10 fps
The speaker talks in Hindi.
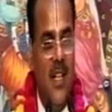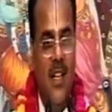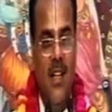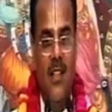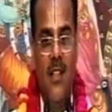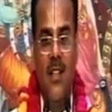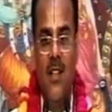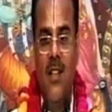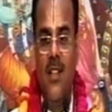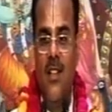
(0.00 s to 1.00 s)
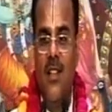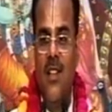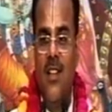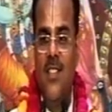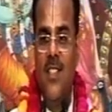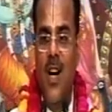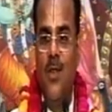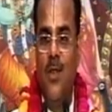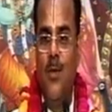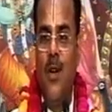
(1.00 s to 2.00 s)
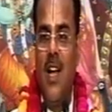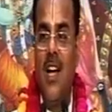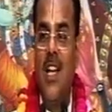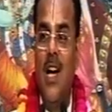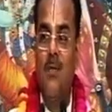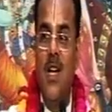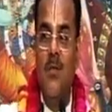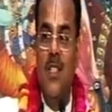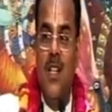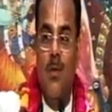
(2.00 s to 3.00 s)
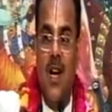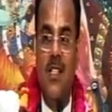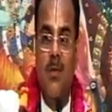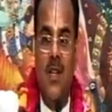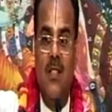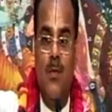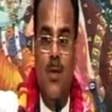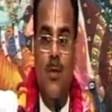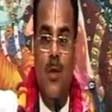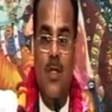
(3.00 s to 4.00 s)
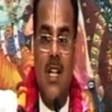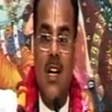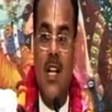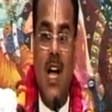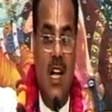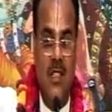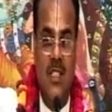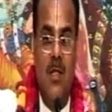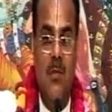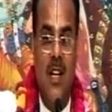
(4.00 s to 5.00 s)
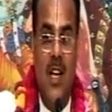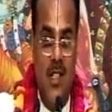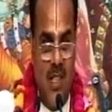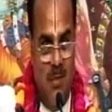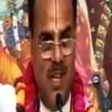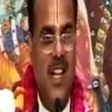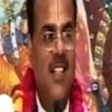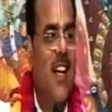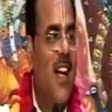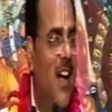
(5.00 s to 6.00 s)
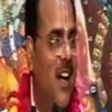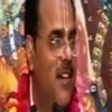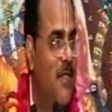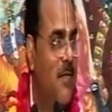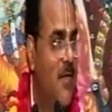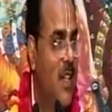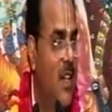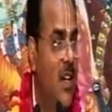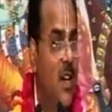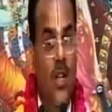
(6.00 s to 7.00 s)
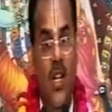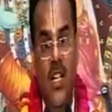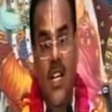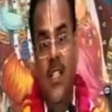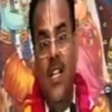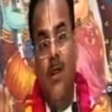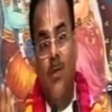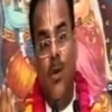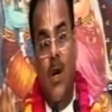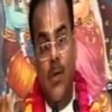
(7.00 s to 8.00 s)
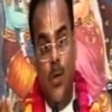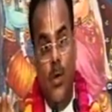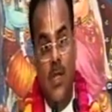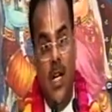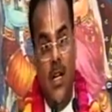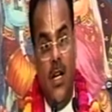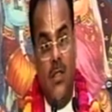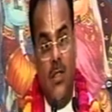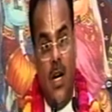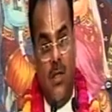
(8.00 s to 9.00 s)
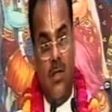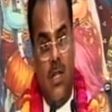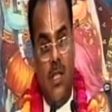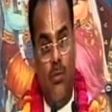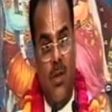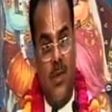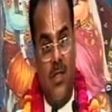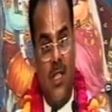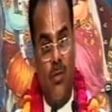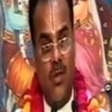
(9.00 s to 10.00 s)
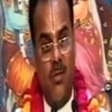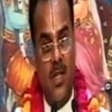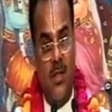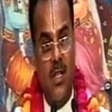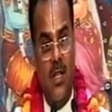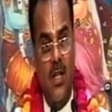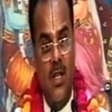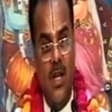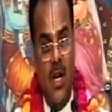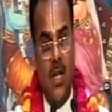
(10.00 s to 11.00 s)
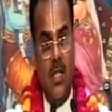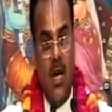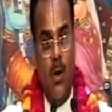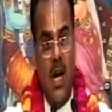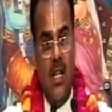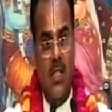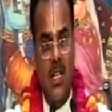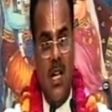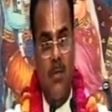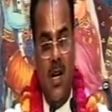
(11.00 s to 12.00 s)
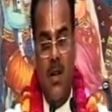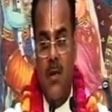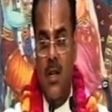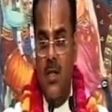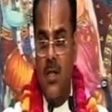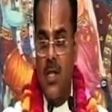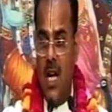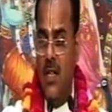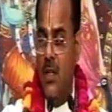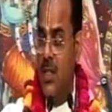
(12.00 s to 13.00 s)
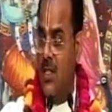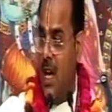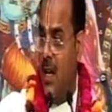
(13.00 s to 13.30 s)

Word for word: देखी चाणूर बोला कि अभी अभी दरवाजे पर जब तुम घुस करके हाथी से भिड़ गए तब मैंने देखा लील ये भो हतो ये न सहस्त द्वीप सत्व भृत हजारों हाथी के बलशाली इस